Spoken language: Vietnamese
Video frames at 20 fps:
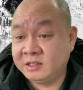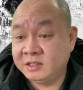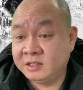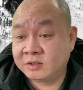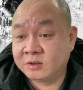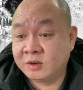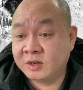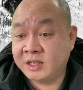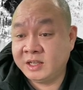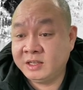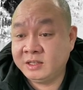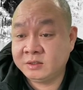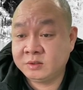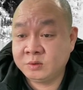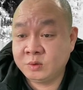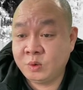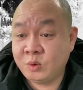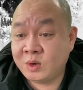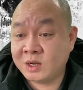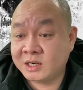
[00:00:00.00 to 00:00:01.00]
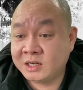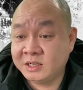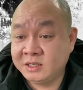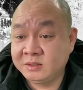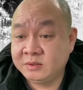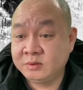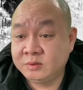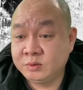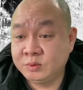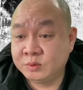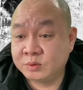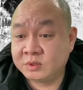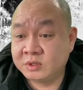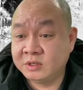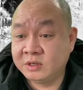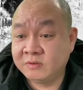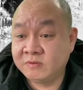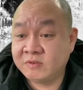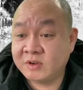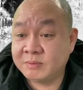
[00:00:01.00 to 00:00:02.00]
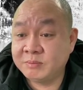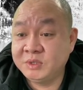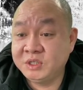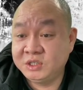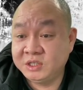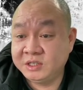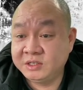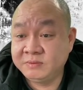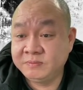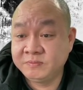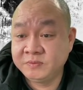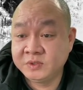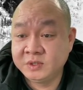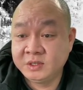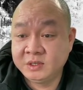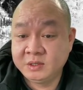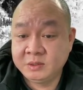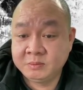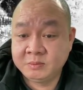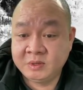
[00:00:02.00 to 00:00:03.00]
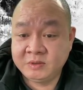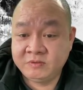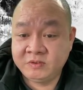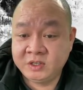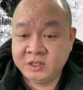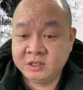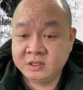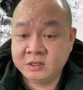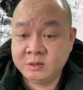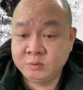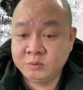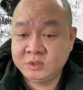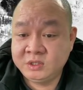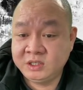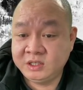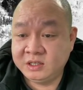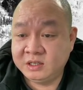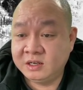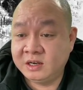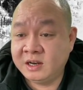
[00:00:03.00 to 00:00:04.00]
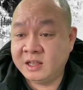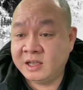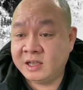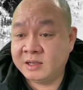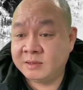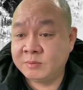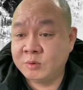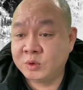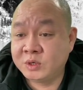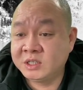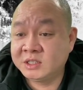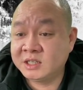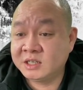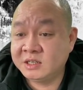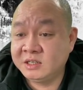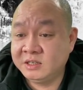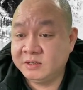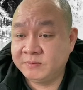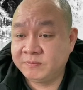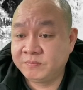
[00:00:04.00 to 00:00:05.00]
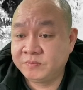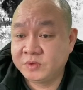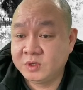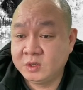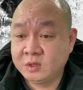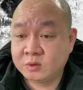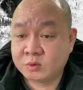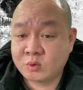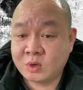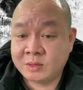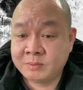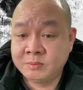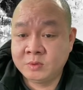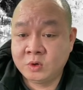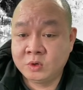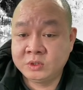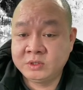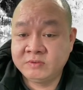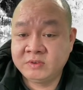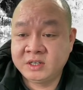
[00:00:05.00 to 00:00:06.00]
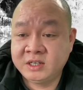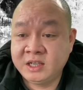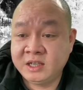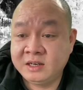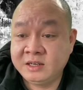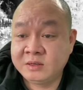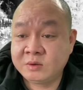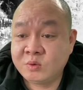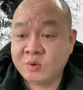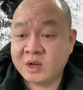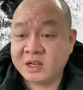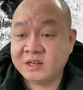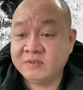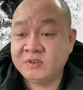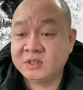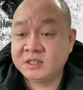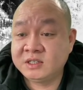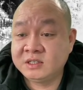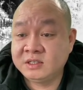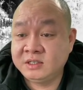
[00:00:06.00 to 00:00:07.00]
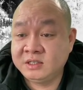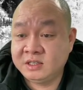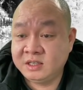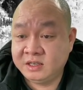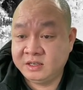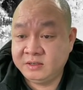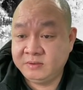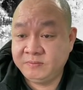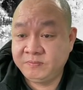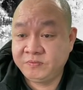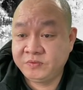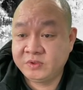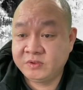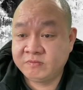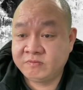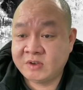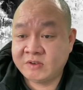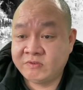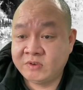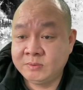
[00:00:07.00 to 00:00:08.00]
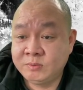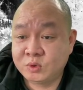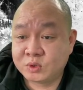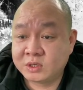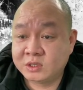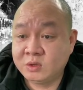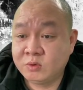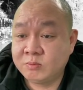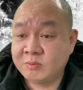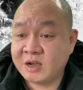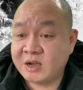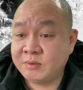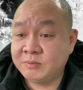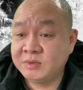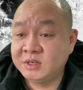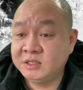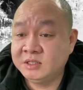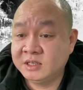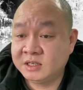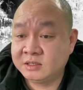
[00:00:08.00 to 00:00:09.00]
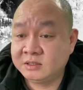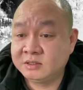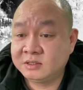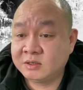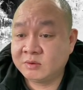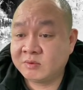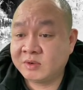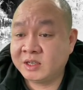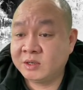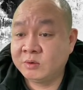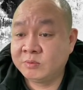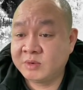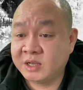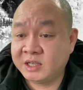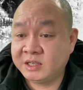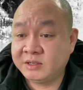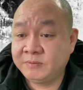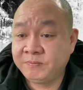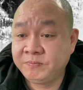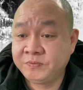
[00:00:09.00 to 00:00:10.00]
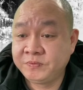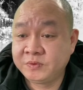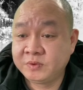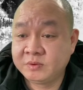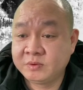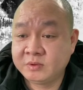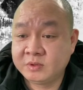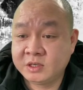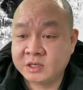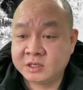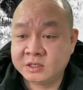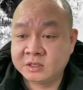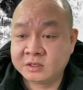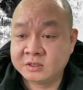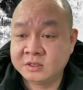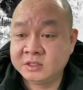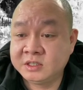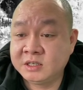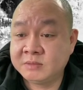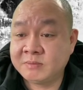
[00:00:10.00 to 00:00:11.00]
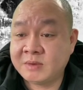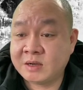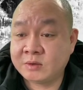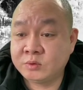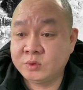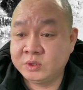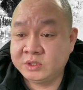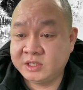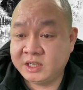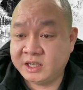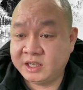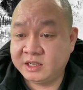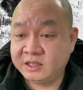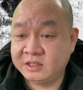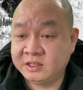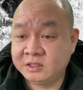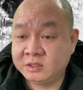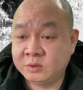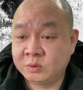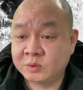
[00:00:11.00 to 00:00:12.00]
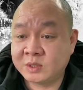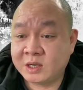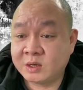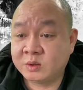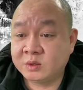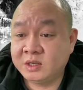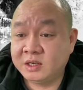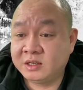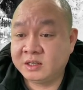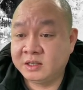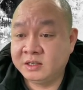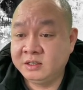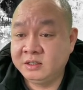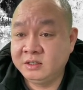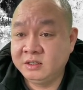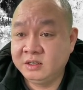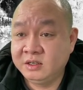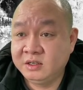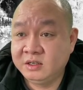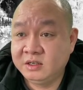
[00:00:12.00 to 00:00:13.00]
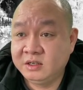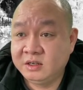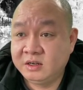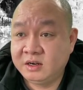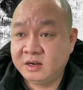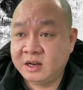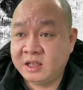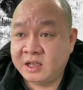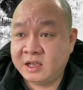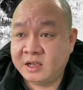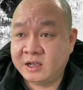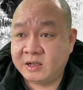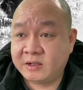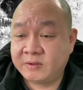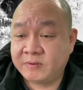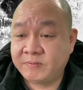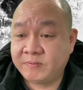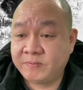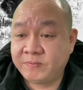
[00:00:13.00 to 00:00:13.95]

thì có lẽ tôi hoan nghênh thủ tướng phạm minh chính bởi vì không chỉ là bộ kit xét nghiệm toàn bộ những vấn đề liên quan đến vật tư y tế và với một cái thông báo mới nhất trong ngày hôm nay à, được đưa trên báo tuổi trẻ thì chúng ta có thể thấy là